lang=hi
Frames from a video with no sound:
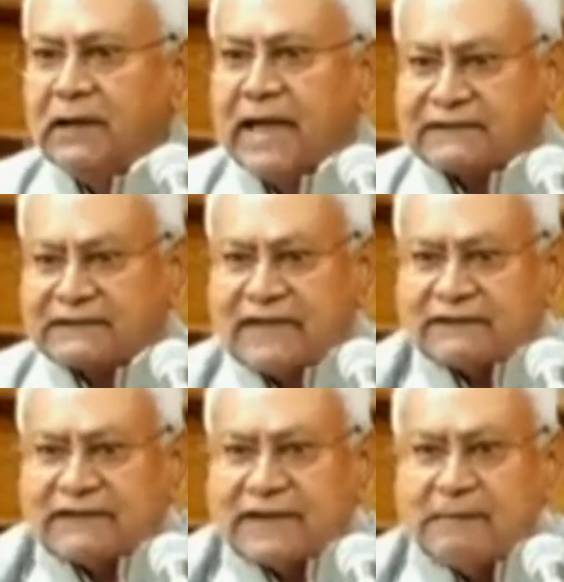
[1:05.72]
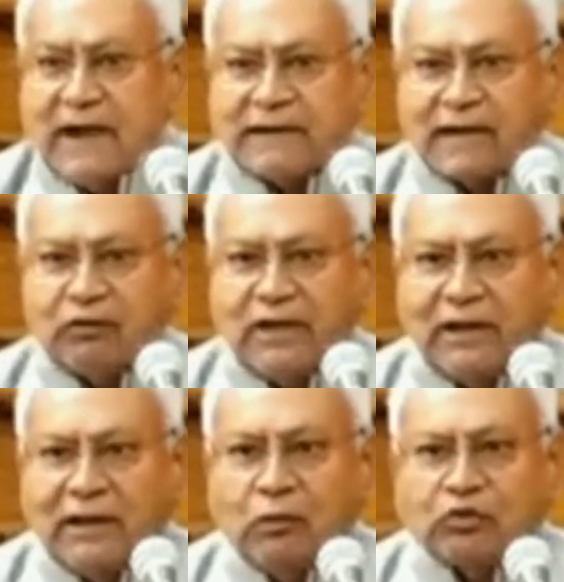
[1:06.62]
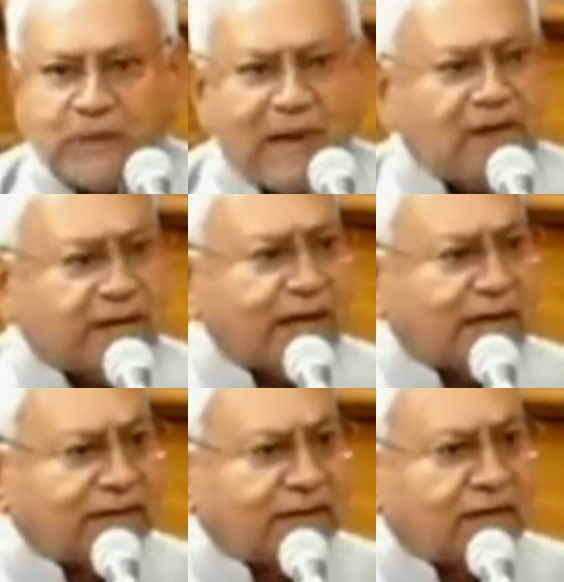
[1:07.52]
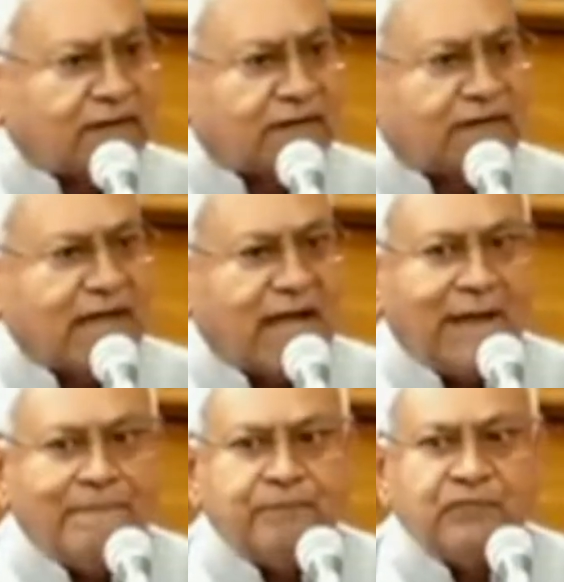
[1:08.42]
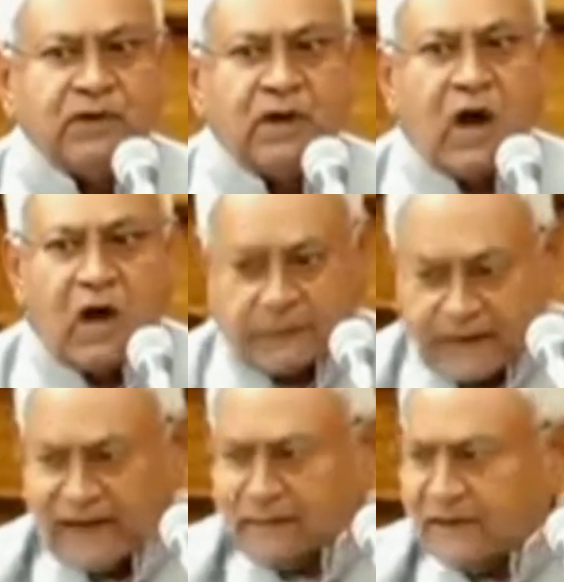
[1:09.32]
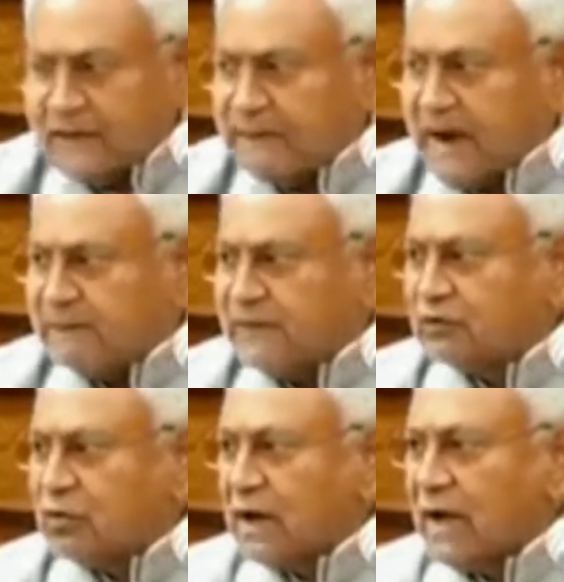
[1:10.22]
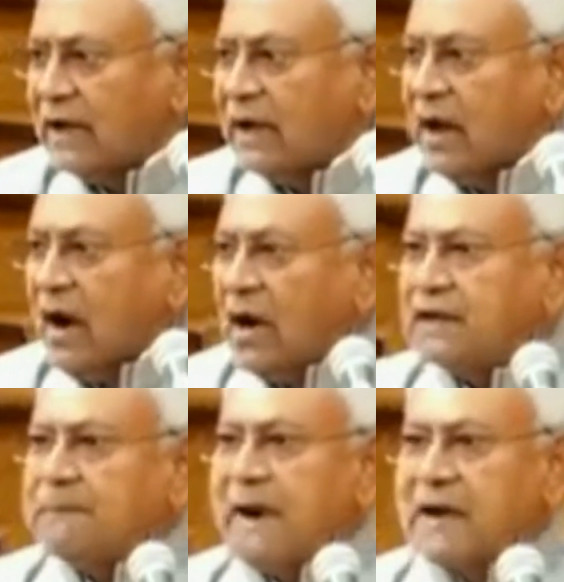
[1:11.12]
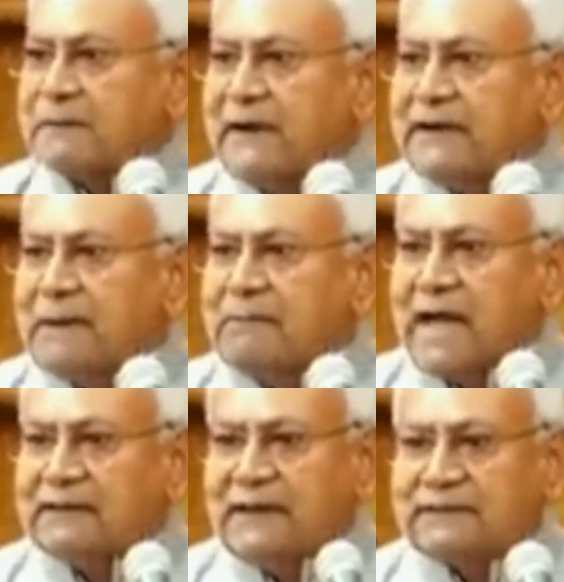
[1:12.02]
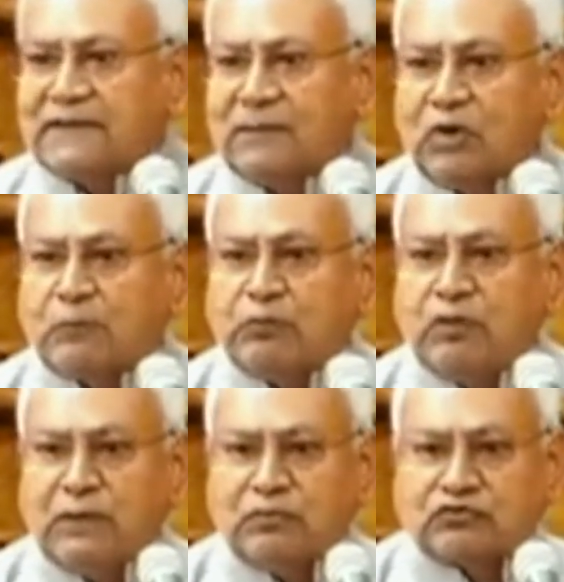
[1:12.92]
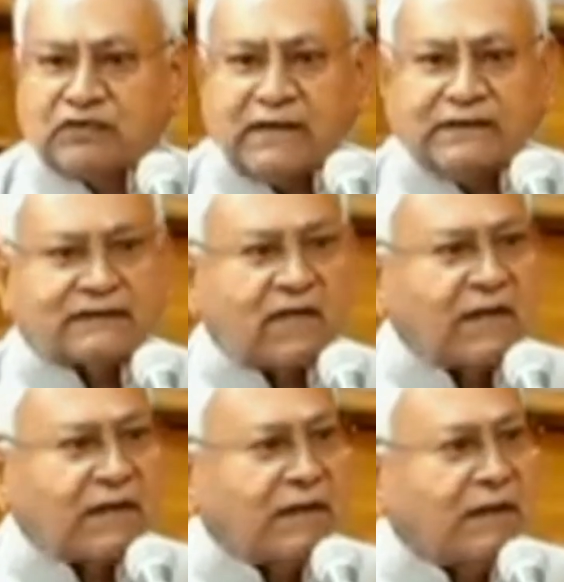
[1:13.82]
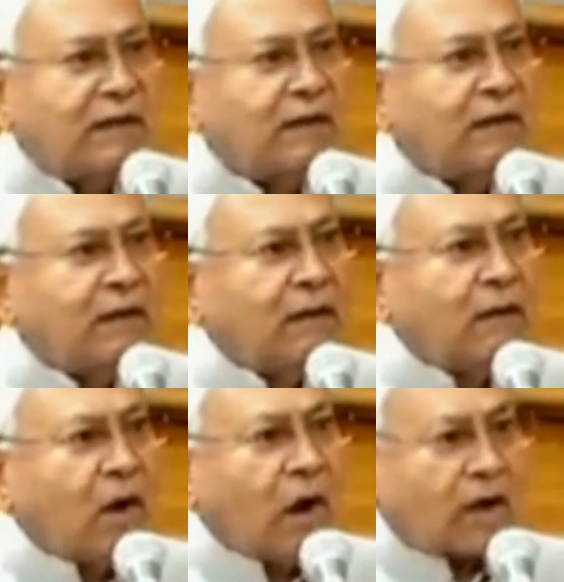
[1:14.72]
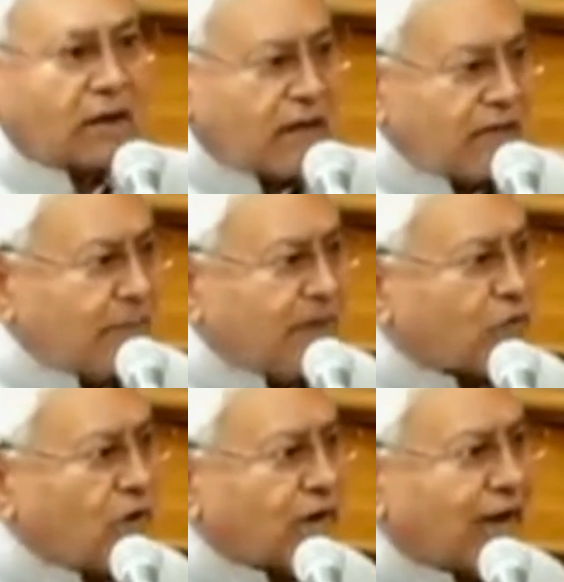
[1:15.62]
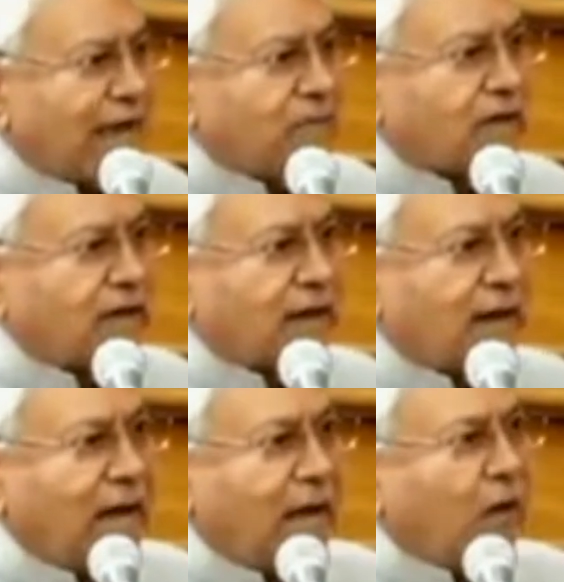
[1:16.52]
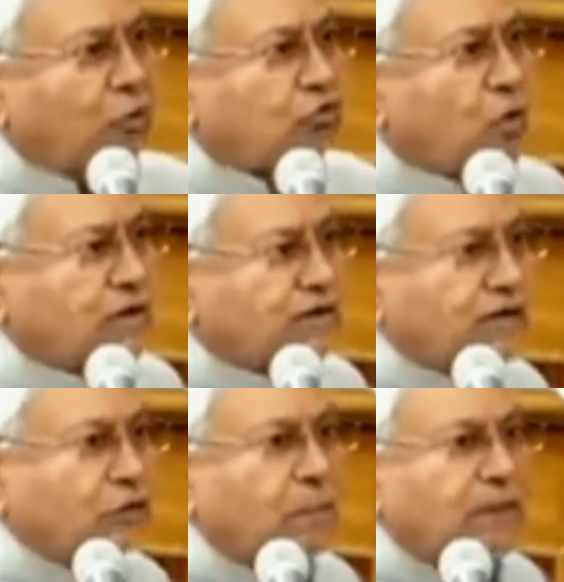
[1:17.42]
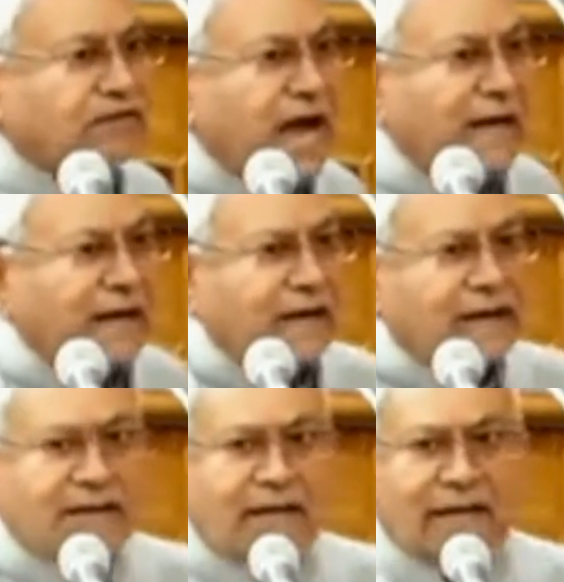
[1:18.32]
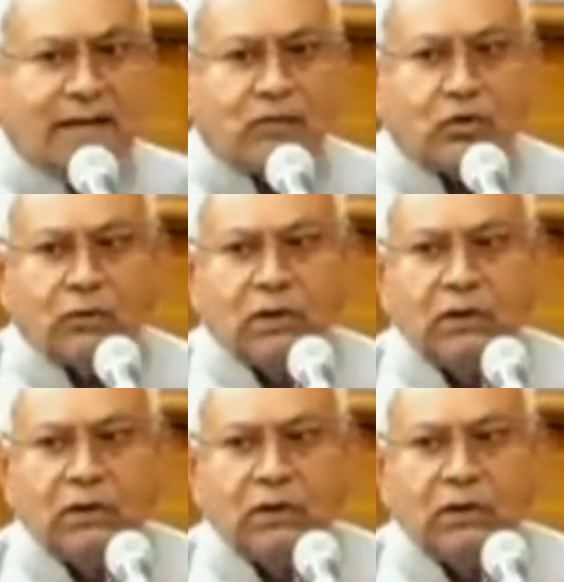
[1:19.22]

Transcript: एस सी की बैठक हुई उसमें हमने क्या निर्देश दिया है और फिर हमने डिपार्टमेंट को कहा और डिपार्टमेंट के माध्यम से हम लोग पूरी मुस्तैदी से लगे हैं और कहीं भी कोई क्राइम करेगा उसको किसी को बचाने नहीं देंगे हम लोग